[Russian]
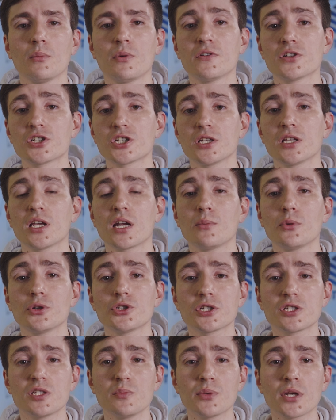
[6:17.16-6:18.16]
Повышение
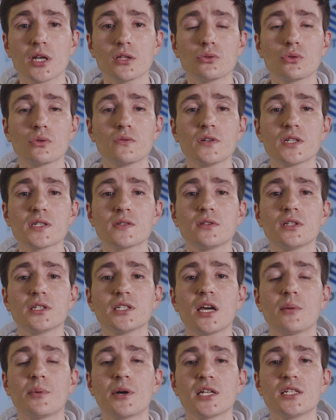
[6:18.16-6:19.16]
рабочих температур вызвало
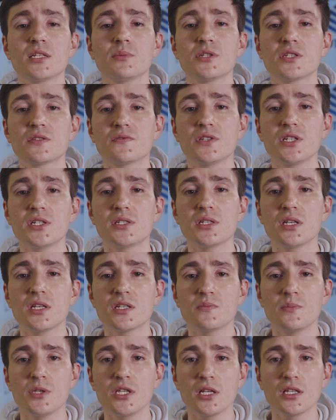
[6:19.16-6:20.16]
необходимость внести динамические
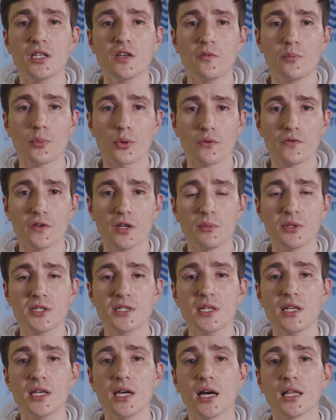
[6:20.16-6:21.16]
изменения в профиле
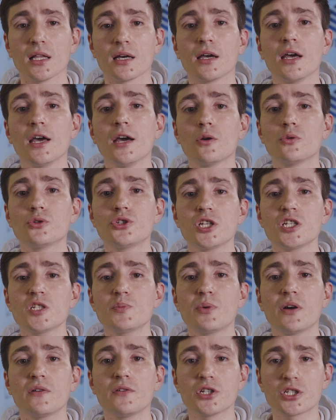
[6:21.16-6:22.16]
материала,
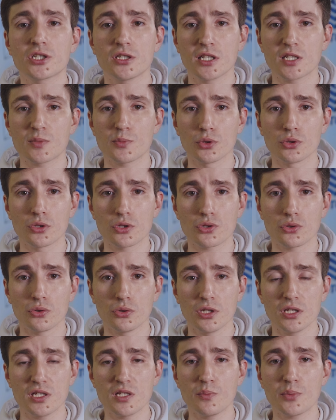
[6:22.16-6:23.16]
учесть повышенную
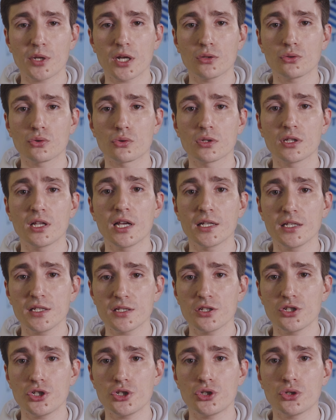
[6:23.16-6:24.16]
эксплуатационную температуру для
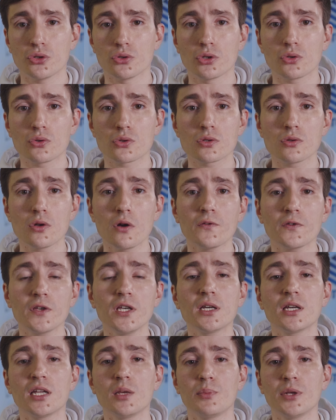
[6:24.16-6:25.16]
незащищенных узлов
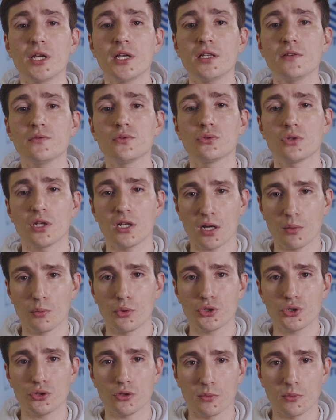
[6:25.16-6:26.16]
и креплений внутри рабочей